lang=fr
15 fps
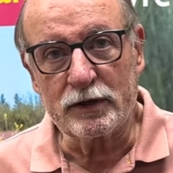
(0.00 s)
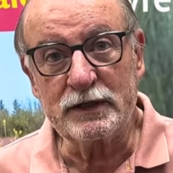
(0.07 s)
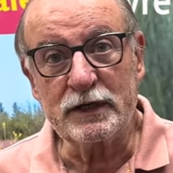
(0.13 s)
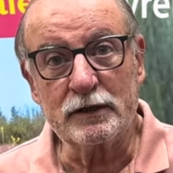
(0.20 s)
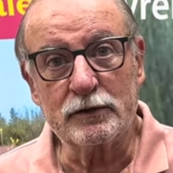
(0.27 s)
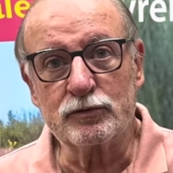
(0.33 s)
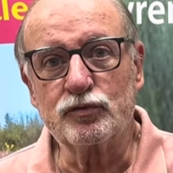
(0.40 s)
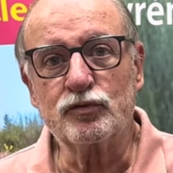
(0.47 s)

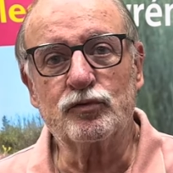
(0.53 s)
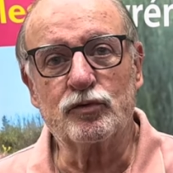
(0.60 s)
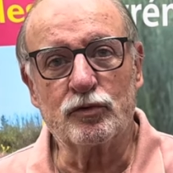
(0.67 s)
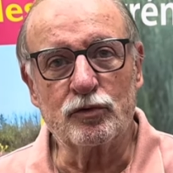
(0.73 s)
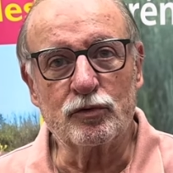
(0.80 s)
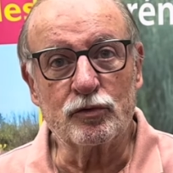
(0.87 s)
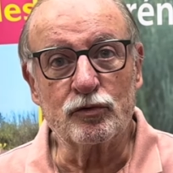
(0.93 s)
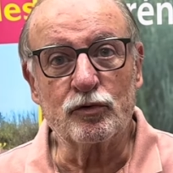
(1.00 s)
dire toute
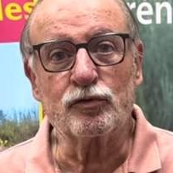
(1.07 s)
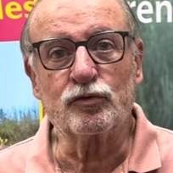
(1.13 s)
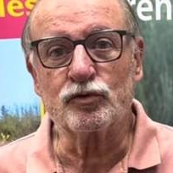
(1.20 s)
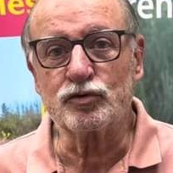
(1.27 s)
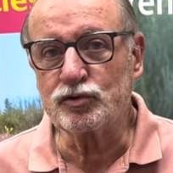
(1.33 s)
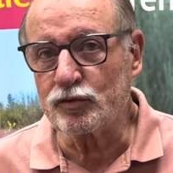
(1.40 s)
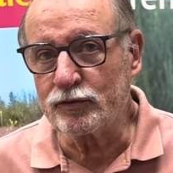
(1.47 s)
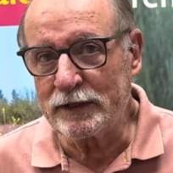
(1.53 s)
notre
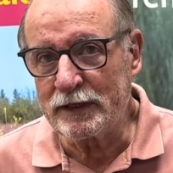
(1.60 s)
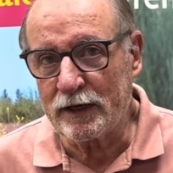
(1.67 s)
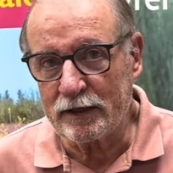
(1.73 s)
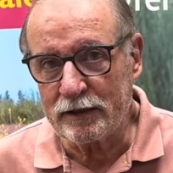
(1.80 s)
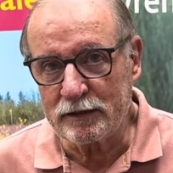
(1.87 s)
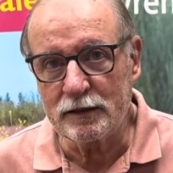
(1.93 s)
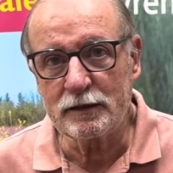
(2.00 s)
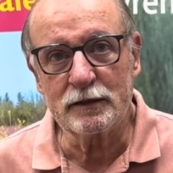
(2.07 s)

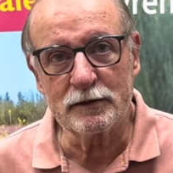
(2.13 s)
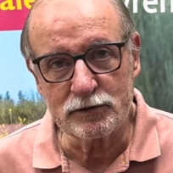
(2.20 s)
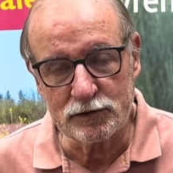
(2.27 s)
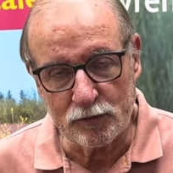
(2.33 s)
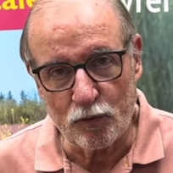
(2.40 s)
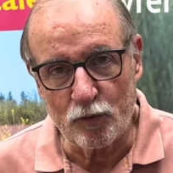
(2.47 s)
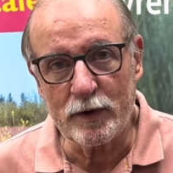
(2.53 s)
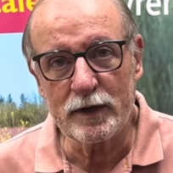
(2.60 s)
solidarité dans
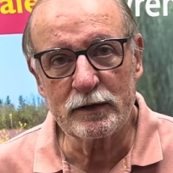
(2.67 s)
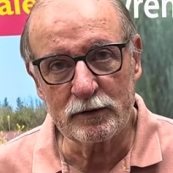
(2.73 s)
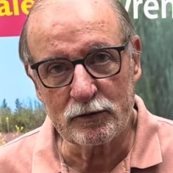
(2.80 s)
ce moment